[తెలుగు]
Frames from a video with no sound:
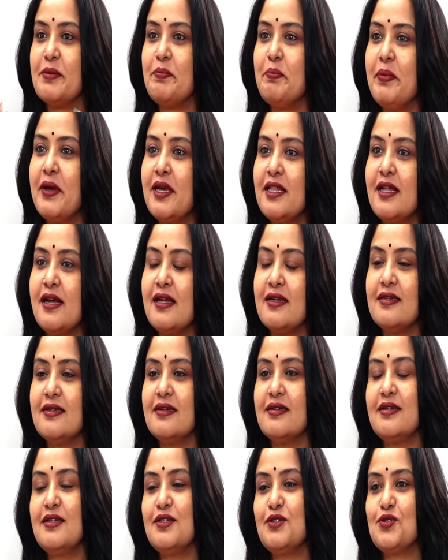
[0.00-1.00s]

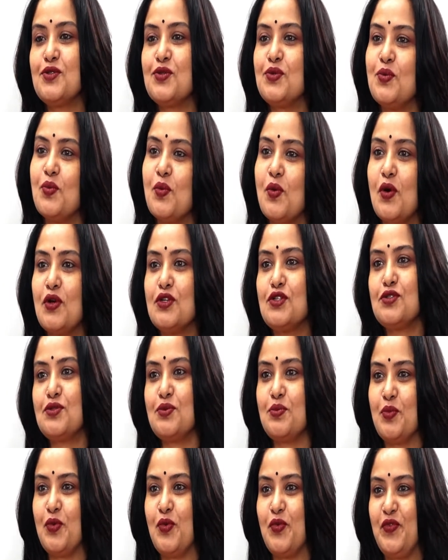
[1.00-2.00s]
చెప్పేదానికన్నా యూ షుడ్ వాచ్
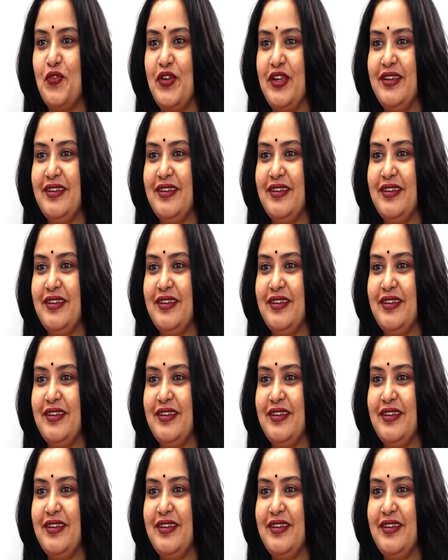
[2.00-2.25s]
ద మూవీ